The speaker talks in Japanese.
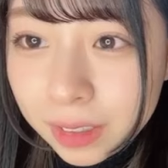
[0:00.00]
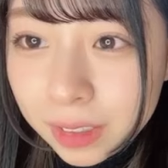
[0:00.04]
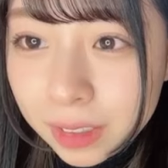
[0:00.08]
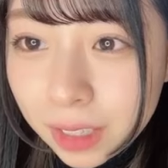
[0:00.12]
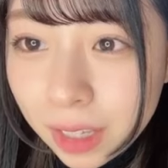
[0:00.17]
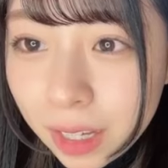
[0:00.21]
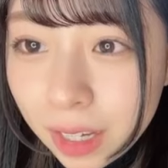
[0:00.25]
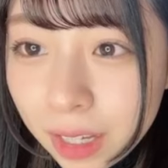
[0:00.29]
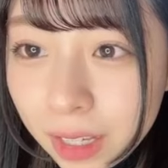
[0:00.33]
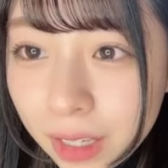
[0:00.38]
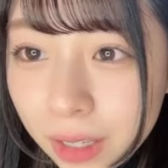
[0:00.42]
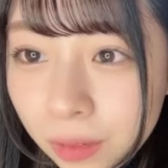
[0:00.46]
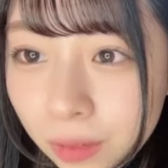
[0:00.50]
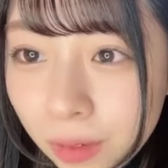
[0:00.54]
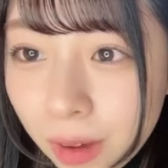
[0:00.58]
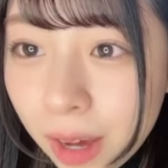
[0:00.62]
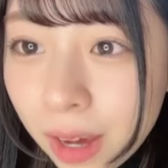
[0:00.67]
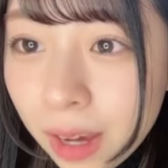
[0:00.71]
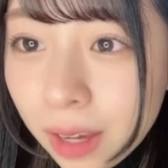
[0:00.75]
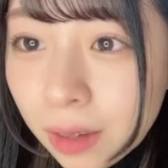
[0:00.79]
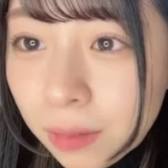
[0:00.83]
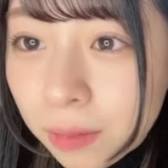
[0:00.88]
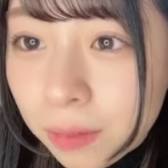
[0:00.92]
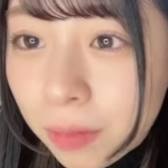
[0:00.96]
3位
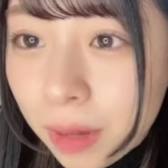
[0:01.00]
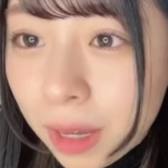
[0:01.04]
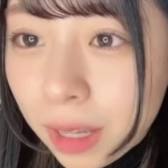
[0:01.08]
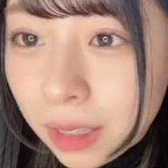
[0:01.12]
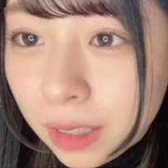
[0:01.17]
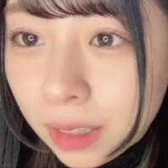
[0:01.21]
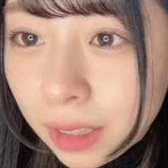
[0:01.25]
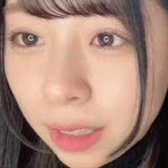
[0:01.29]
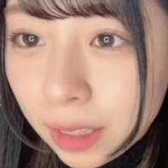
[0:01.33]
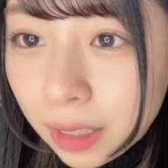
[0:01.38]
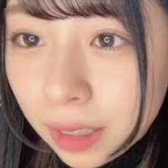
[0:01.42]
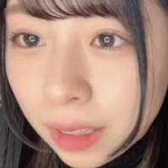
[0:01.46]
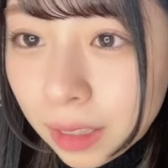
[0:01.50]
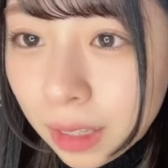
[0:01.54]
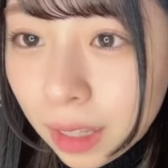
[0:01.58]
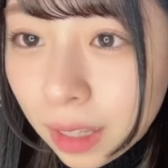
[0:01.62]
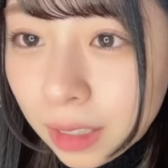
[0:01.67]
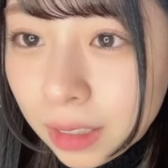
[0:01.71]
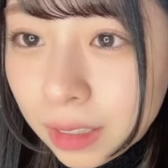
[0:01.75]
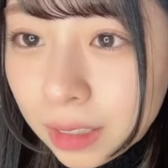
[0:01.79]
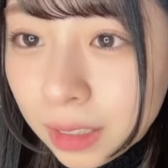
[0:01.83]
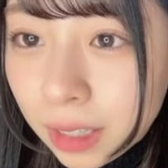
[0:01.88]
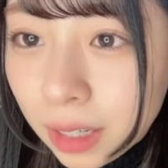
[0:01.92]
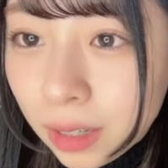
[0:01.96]
はパンあ違
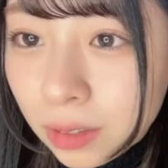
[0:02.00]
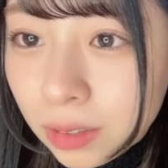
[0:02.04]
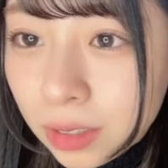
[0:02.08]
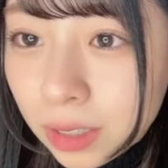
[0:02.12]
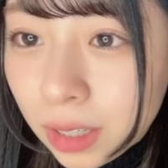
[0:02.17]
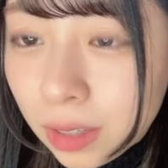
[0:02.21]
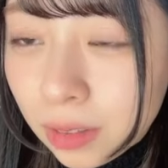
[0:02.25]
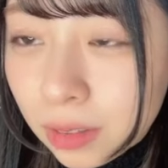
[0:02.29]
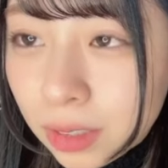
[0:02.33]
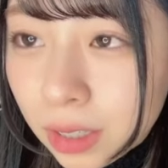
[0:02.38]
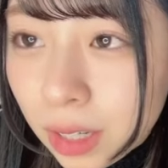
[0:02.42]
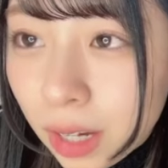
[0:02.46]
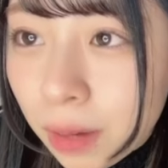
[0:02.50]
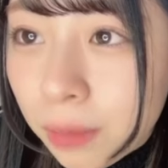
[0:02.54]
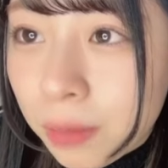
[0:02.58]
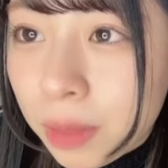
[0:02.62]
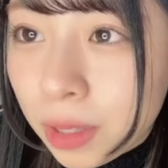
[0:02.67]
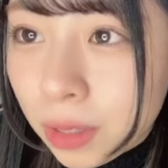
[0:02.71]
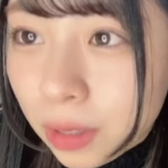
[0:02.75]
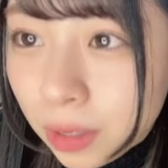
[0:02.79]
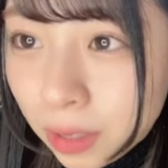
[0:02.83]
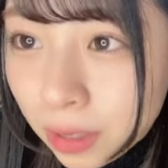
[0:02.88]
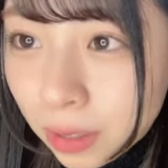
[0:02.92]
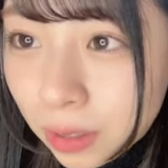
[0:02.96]
う違う違う
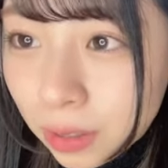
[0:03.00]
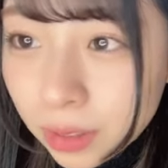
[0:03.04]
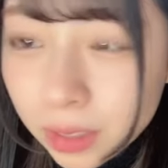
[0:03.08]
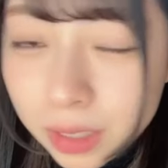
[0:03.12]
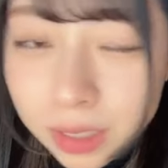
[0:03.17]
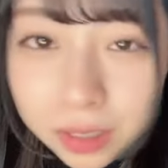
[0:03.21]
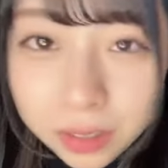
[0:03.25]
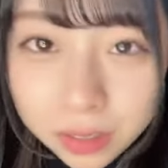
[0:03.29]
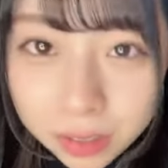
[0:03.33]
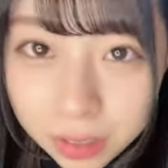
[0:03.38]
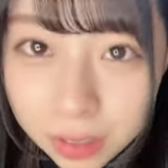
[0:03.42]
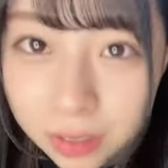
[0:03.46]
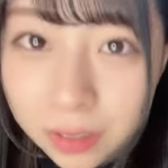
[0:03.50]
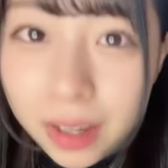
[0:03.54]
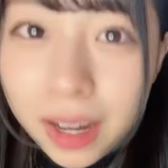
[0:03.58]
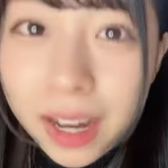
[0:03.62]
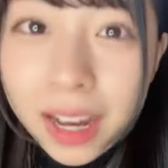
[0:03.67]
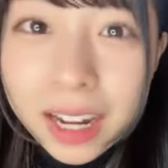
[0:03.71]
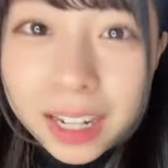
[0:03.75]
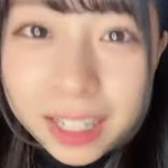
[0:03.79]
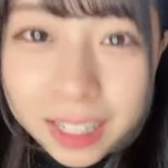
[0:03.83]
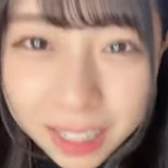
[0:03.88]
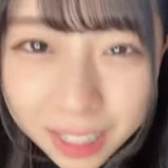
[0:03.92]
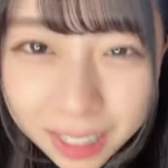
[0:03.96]
緑の押し打ちは
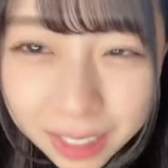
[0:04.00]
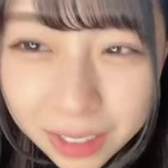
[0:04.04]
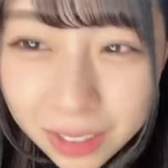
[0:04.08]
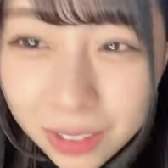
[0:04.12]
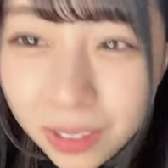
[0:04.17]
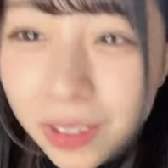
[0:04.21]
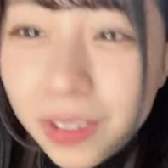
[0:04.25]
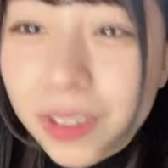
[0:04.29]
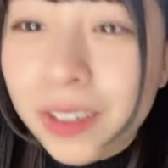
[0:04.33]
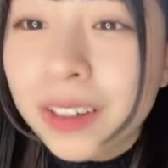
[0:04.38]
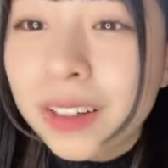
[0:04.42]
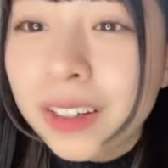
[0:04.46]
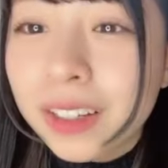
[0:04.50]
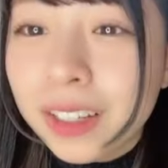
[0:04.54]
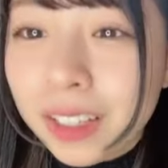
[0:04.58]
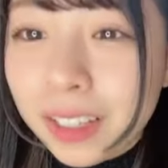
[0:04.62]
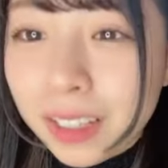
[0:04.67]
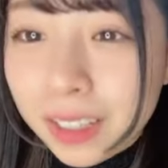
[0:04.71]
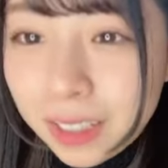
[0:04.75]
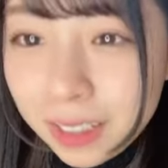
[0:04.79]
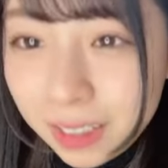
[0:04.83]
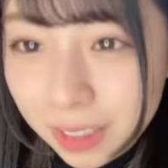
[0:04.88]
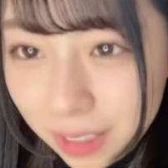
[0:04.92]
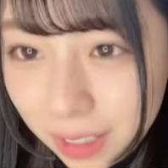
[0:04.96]
ありがと
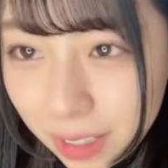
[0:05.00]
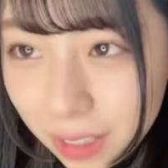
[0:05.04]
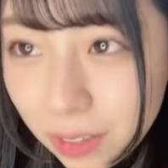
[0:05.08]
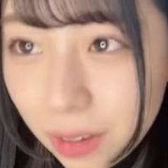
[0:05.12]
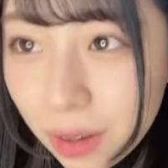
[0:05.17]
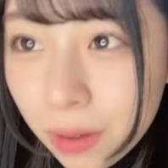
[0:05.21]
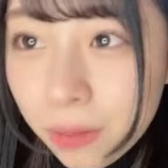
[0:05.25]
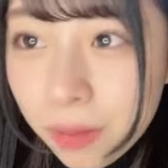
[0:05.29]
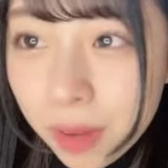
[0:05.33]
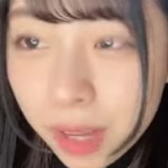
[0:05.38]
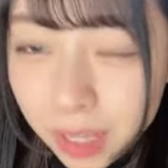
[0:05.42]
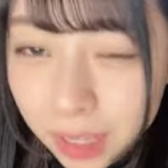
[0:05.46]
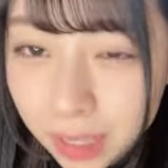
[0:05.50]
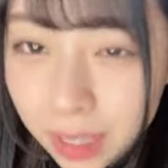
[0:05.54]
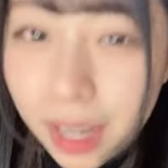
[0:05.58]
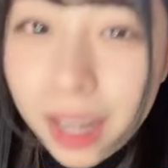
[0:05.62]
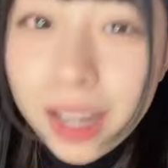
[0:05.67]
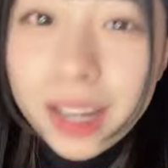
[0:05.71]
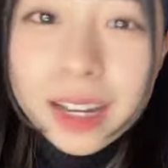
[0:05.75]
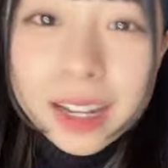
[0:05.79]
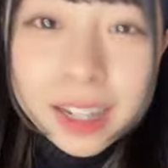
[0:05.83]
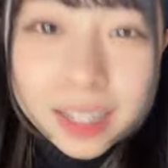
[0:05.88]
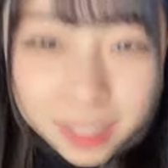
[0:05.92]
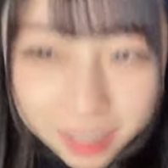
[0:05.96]
う2位は
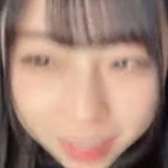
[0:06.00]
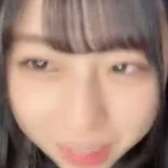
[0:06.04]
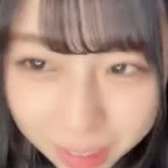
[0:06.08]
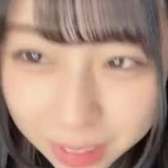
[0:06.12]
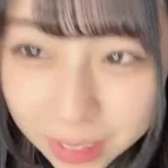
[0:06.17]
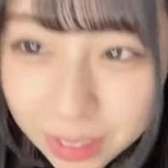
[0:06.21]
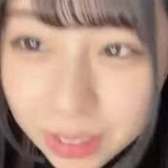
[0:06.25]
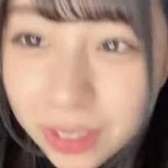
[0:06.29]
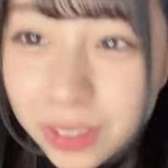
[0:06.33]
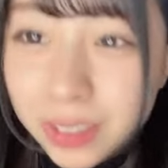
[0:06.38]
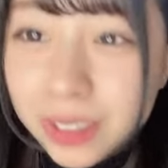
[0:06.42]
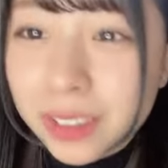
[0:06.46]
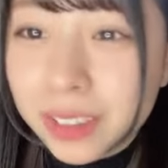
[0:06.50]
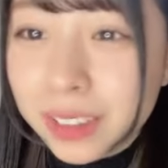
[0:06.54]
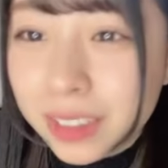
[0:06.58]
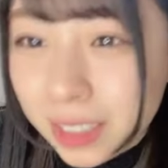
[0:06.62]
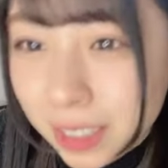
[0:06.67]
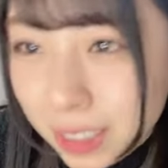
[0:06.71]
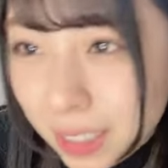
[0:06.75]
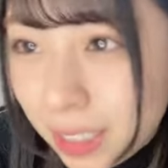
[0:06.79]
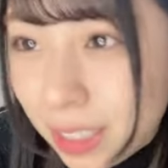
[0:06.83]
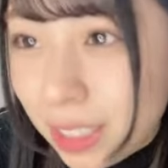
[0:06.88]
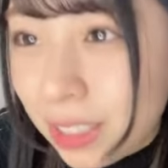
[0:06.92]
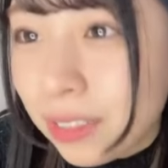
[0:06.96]
パンダありがとう
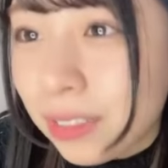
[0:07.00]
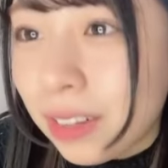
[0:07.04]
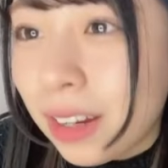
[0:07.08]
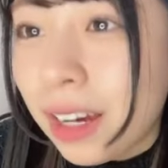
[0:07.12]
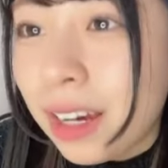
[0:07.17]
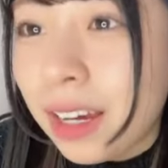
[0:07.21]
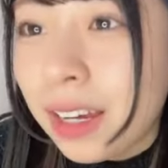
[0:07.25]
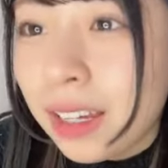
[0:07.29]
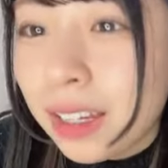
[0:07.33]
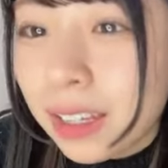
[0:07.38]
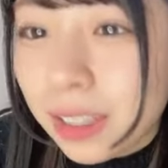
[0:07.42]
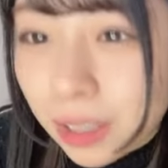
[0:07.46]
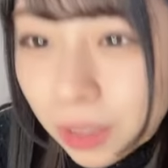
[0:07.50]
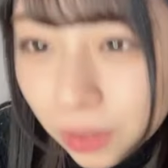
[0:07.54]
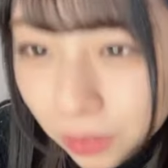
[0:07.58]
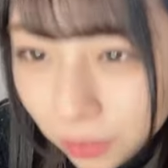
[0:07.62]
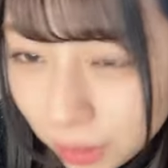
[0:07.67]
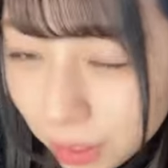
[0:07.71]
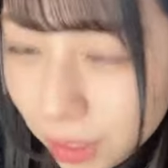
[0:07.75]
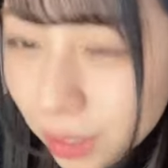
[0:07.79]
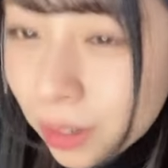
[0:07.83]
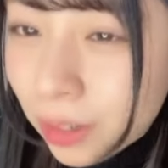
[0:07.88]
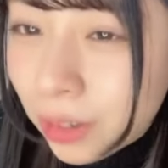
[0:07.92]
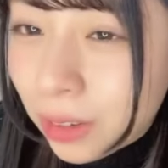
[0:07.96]
1位は
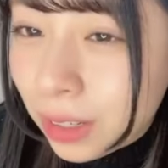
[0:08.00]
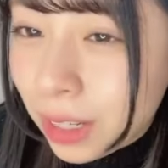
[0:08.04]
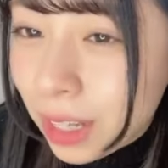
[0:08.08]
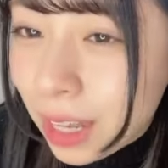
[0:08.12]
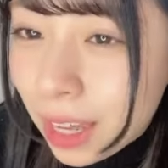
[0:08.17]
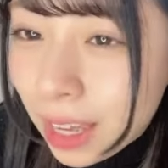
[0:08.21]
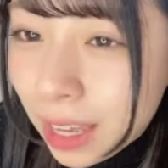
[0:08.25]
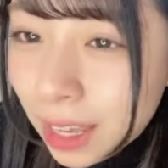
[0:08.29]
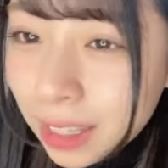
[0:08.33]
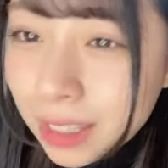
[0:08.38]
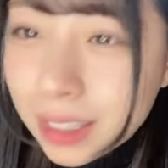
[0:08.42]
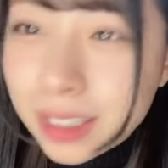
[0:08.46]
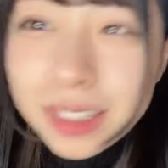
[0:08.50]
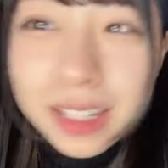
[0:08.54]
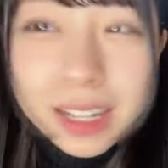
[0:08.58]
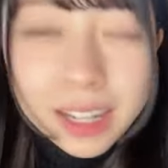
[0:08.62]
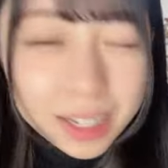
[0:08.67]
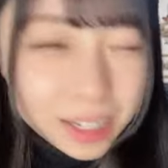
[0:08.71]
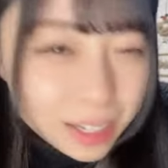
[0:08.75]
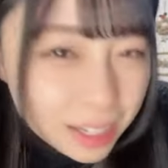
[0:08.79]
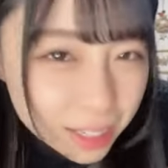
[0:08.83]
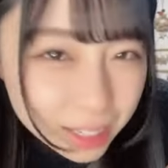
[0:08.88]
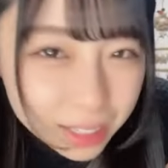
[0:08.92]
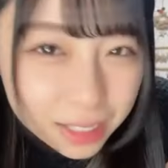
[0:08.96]
キョムヒこコですあ
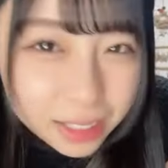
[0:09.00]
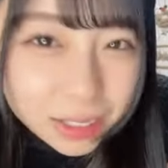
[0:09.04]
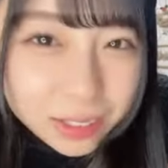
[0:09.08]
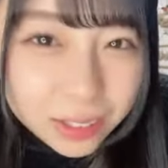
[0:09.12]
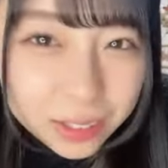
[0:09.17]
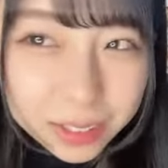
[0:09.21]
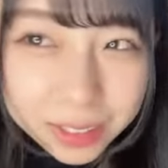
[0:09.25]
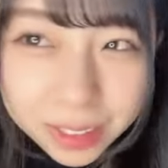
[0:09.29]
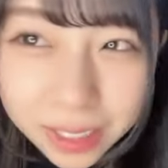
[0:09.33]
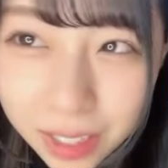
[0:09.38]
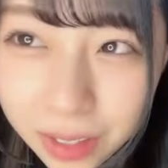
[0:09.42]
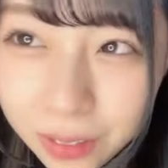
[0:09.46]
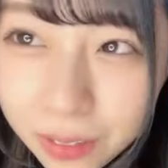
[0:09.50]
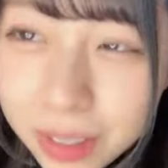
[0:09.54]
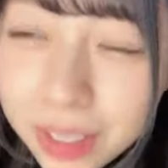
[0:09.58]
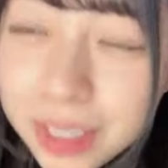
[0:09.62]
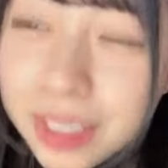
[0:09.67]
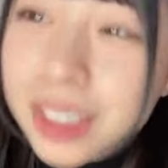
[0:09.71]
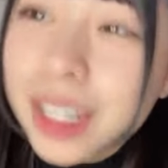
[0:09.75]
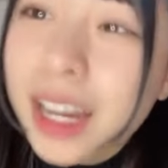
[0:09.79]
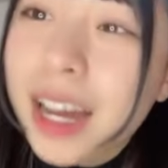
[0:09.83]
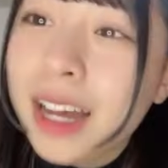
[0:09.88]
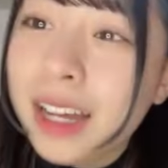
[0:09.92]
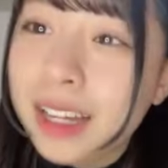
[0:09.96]
りがとう
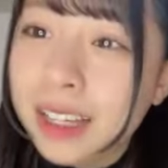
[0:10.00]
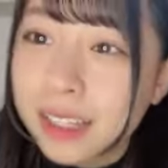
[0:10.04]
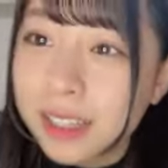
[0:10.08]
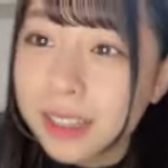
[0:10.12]
ござい